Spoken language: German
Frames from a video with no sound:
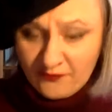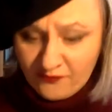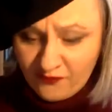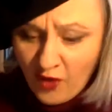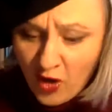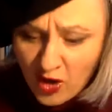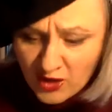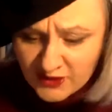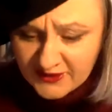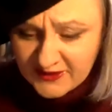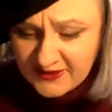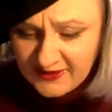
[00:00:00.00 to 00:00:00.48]

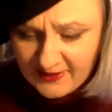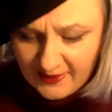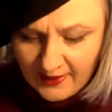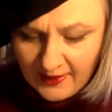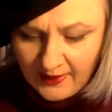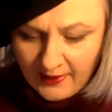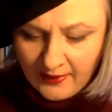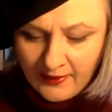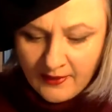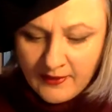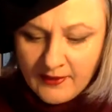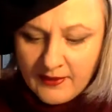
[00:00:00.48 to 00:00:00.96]

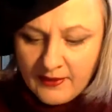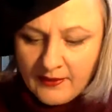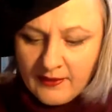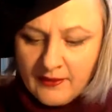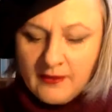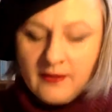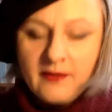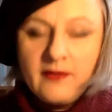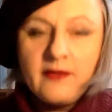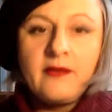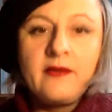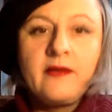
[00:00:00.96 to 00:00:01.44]
Foska!
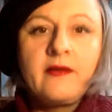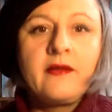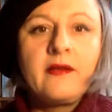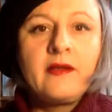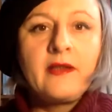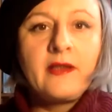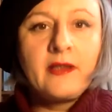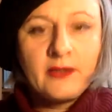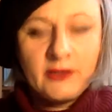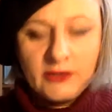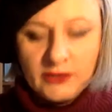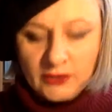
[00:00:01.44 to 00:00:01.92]

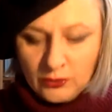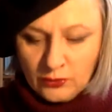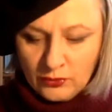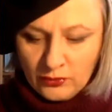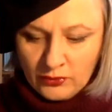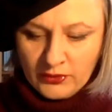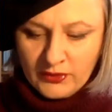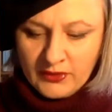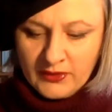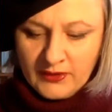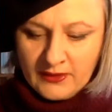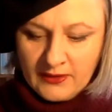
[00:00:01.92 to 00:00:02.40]
Er
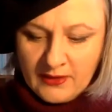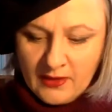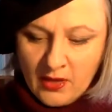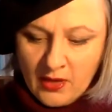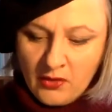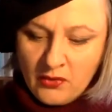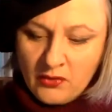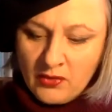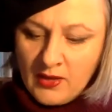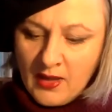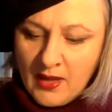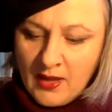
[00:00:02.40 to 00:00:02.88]
schlug die
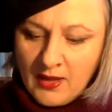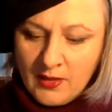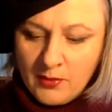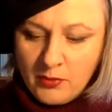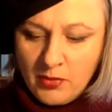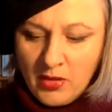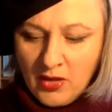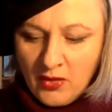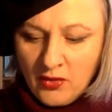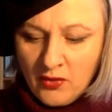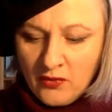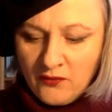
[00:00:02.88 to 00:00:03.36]
Augen halb
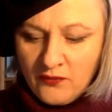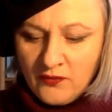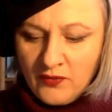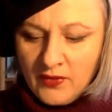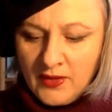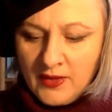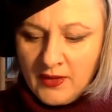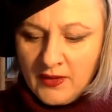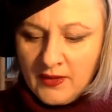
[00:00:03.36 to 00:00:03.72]
auf.